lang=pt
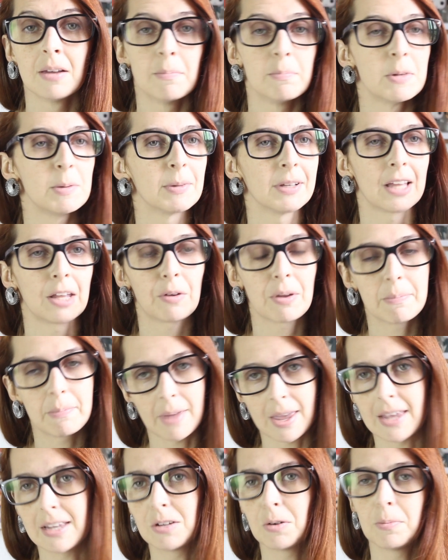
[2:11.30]
me mandaram um
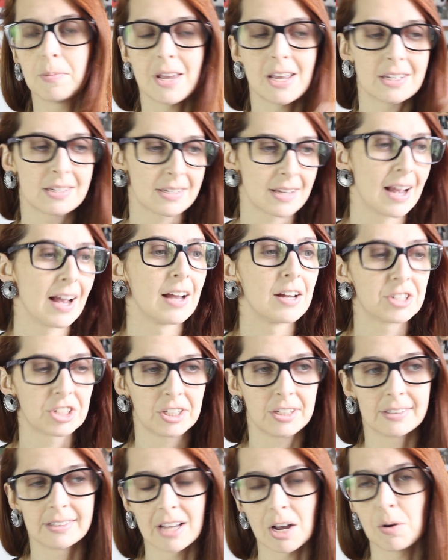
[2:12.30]
e-mail, uma
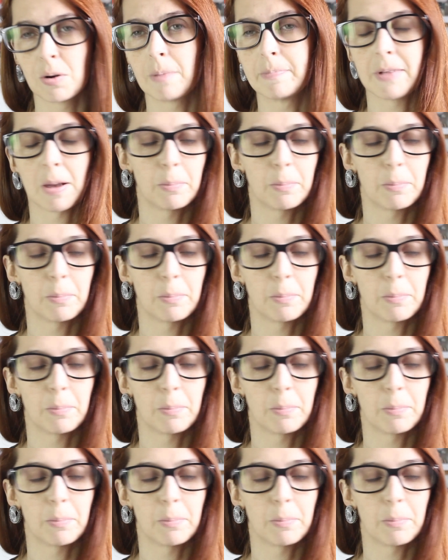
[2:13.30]
mensagem e tal,